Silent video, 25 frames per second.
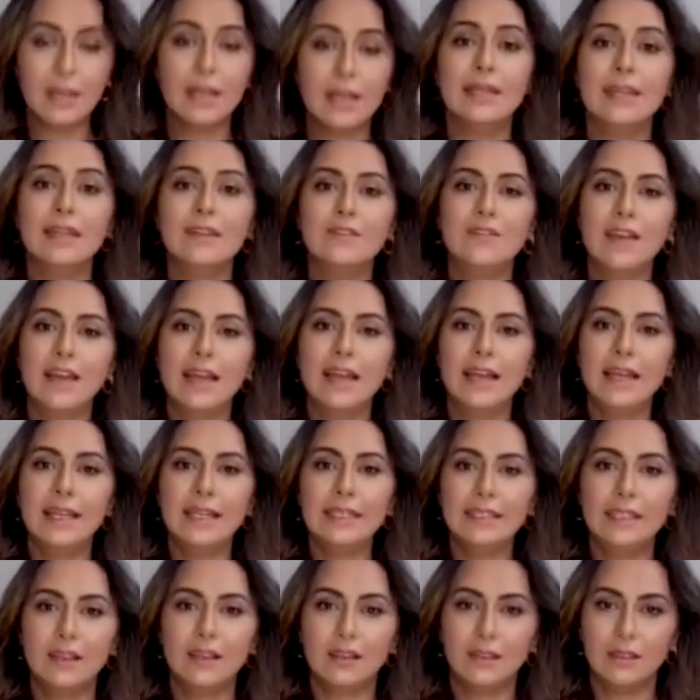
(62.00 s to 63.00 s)
على
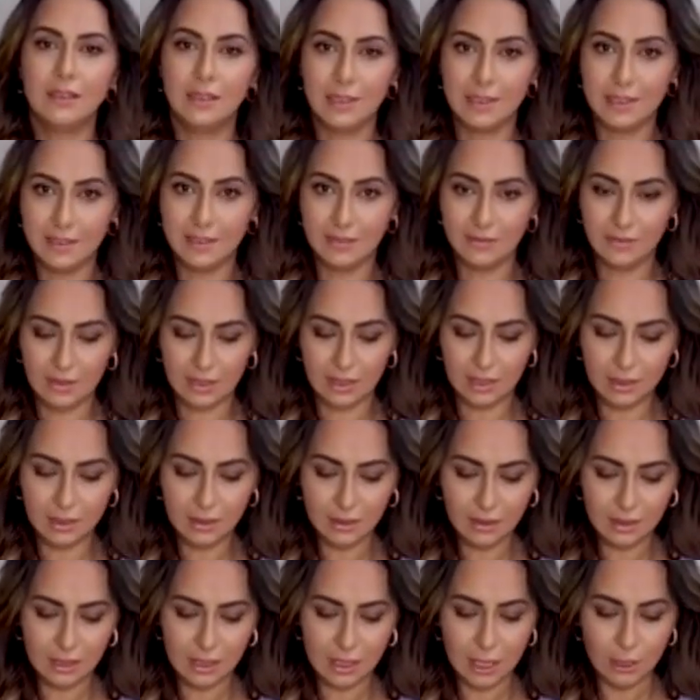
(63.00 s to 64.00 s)
الفعاليه اللي
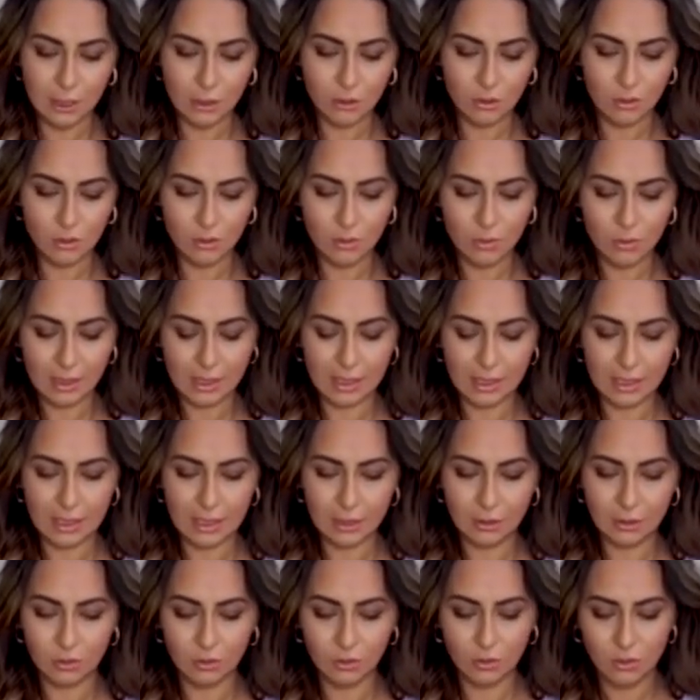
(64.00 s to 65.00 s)
فيها ثم
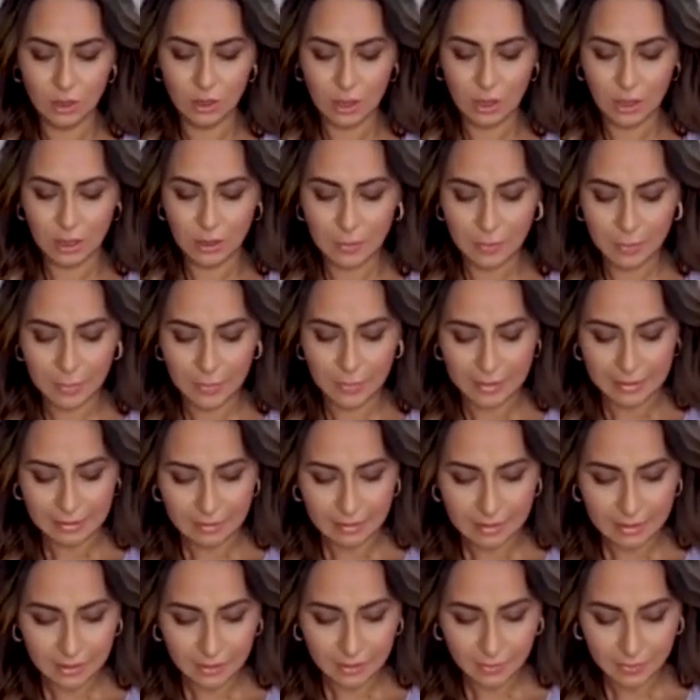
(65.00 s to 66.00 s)
كناخذوا
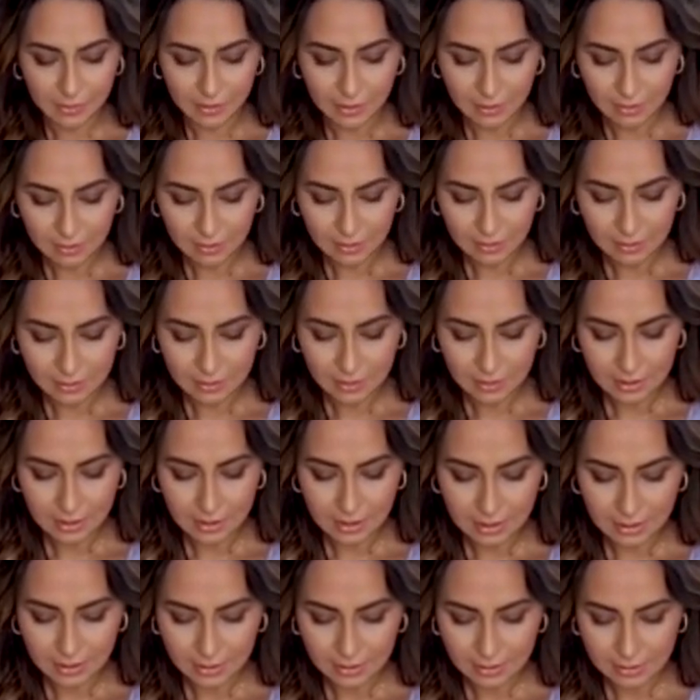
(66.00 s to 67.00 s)
معلقه كبيره
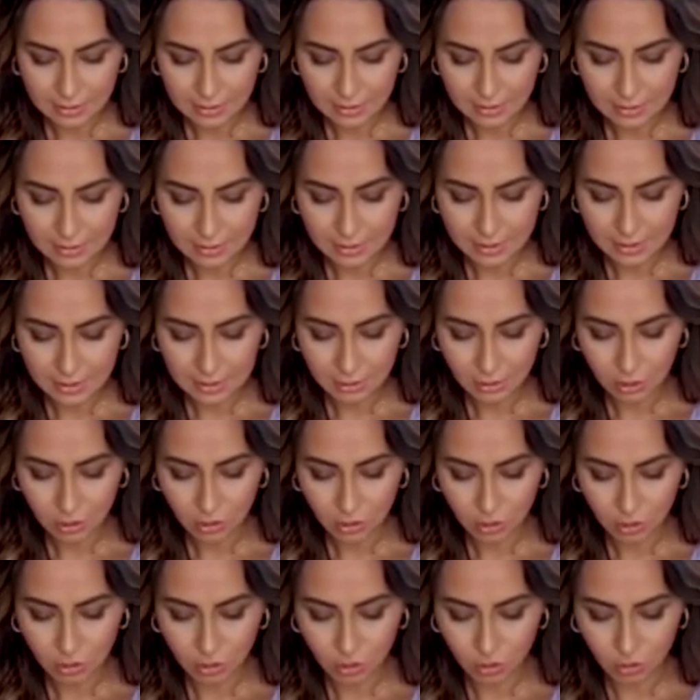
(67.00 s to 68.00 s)
ديال زيت
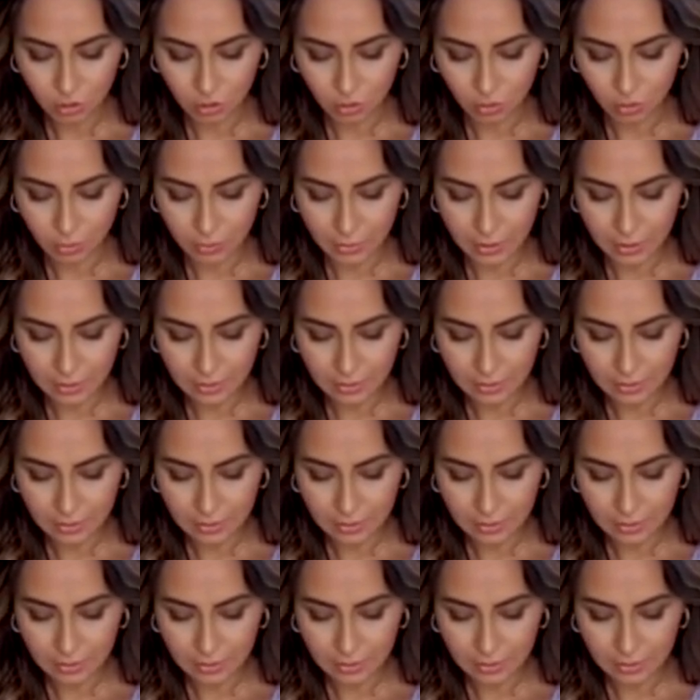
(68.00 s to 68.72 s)
جوجوبا